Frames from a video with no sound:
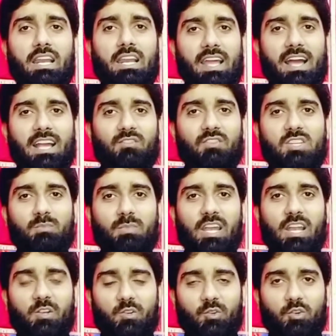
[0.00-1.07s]
लैंग्वेज
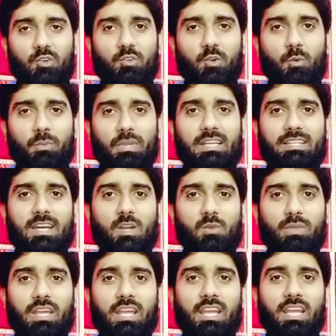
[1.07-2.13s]
में यूट्यूब की
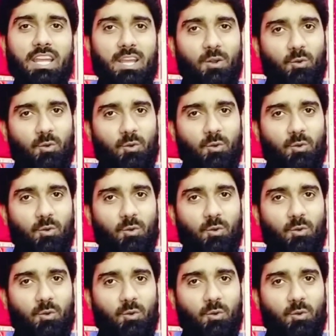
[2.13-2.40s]
टर्म में